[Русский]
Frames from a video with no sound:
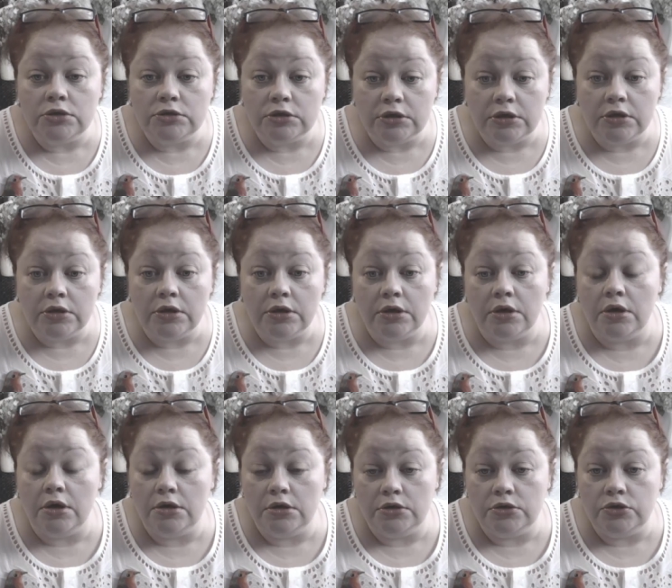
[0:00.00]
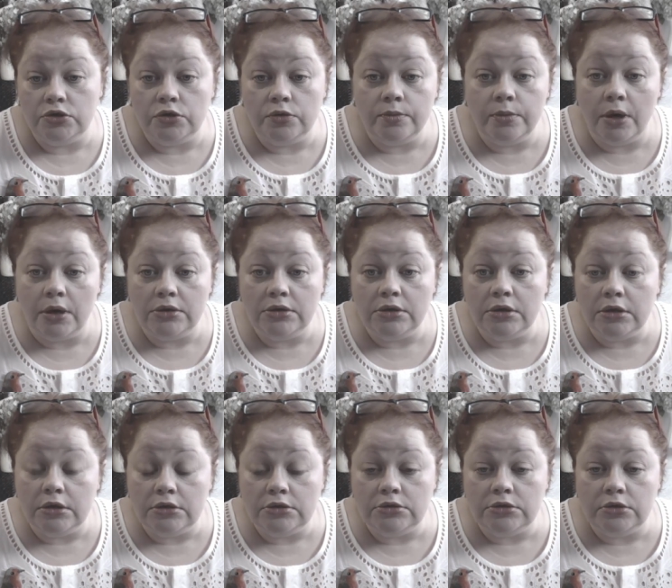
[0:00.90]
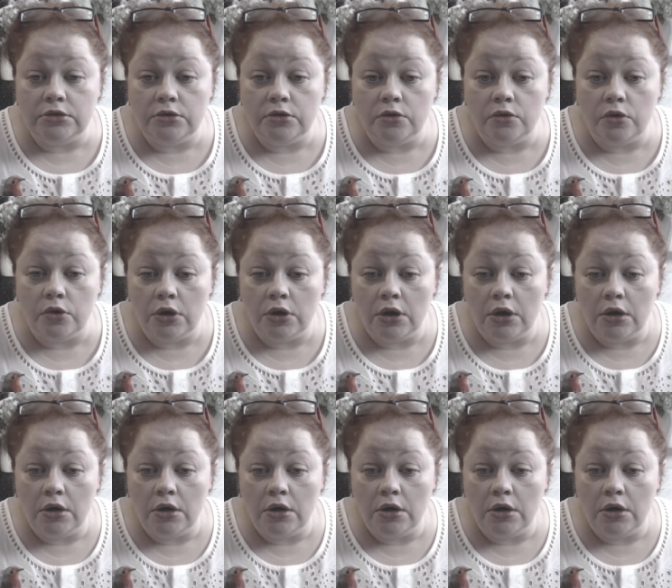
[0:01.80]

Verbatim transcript: заиграла, чтобы открыть ее